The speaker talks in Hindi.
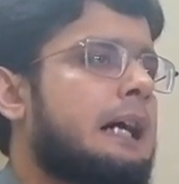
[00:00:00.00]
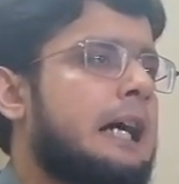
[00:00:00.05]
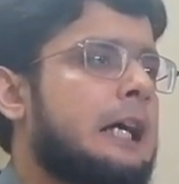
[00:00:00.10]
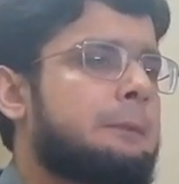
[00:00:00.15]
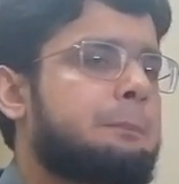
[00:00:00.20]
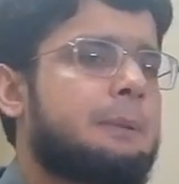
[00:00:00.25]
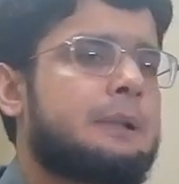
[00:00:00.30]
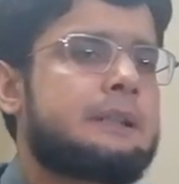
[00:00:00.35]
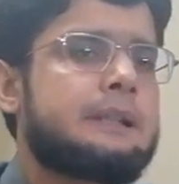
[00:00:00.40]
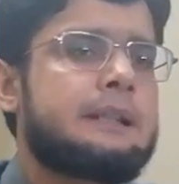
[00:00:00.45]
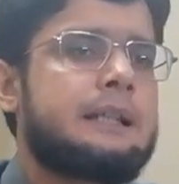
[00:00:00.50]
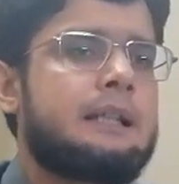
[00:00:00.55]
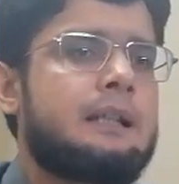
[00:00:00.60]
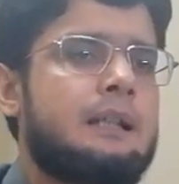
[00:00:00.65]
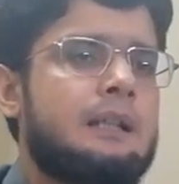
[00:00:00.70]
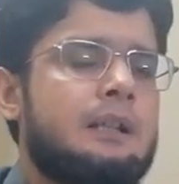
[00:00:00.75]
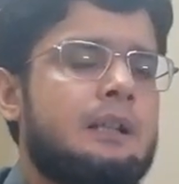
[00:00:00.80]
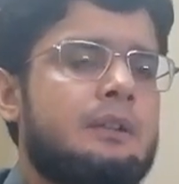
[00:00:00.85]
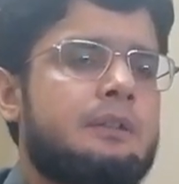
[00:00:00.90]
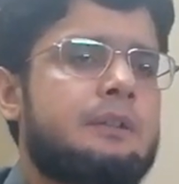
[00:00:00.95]
आयत पढ़ते
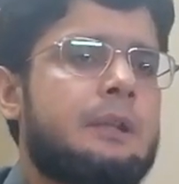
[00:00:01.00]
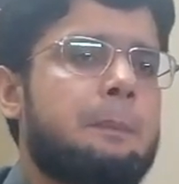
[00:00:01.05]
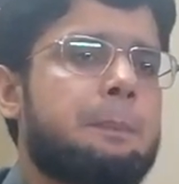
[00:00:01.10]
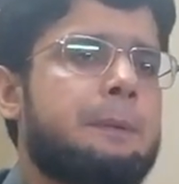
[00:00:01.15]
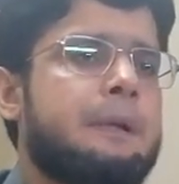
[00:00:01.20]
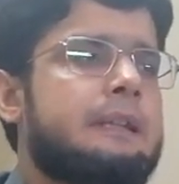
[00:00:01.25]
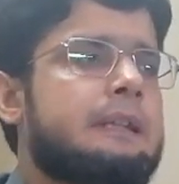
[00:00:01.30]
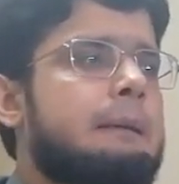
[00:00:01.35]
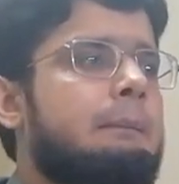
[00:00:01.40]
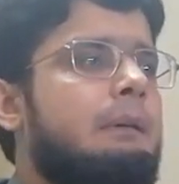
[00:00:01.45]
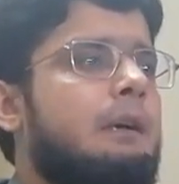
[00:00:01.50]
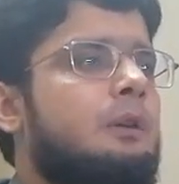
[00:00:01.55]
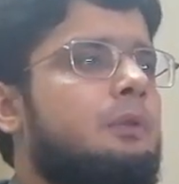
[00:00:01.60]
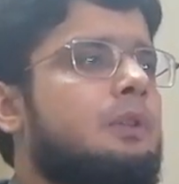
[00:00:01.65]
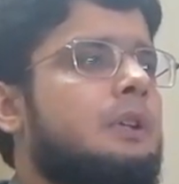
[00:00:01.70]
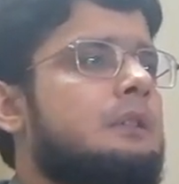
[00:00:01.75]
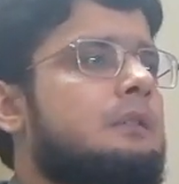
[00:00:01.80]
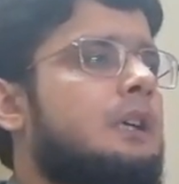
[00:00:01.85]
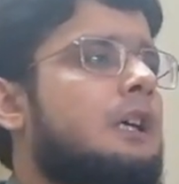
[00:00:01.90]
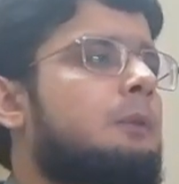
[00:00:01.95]
हैं सबकी
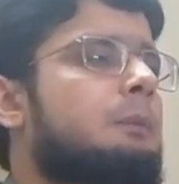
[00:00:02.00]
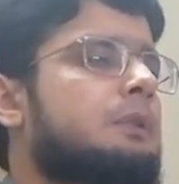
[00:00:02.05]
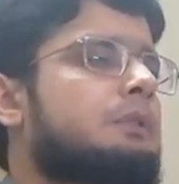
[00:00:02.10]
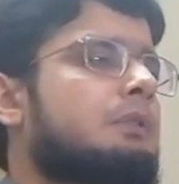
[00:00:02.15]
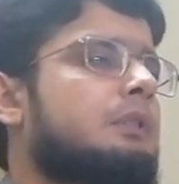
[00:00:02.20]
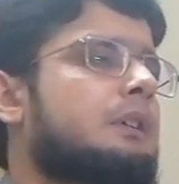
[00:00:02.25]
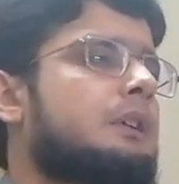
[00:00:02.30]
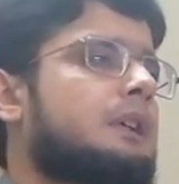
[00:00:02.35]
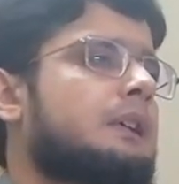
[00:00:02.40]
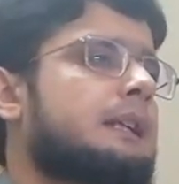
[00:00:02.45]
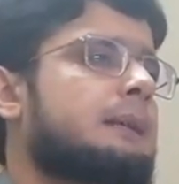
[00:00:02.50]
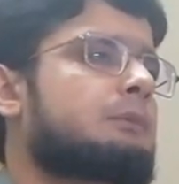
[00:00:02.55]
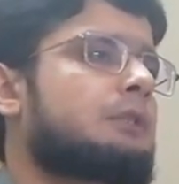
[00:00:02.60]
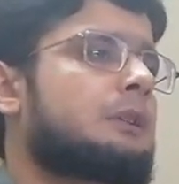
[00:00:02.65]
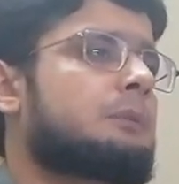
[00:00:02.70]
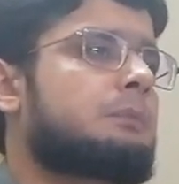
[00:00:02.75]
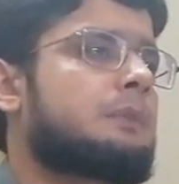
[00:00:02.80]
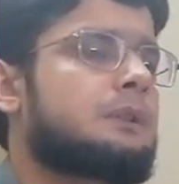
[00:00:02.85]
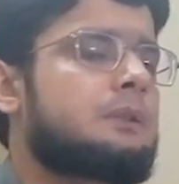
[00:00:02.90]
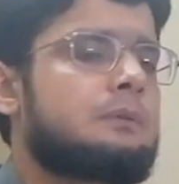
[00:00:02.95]
ज़बानों से अल्लाह मसल
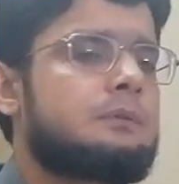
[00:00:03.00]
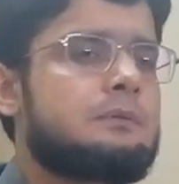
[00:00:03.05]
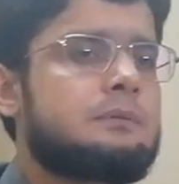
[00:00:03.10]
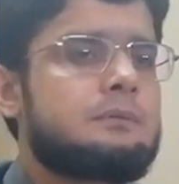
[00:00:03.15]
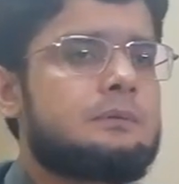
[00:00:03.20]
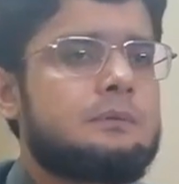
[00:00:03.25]
महमद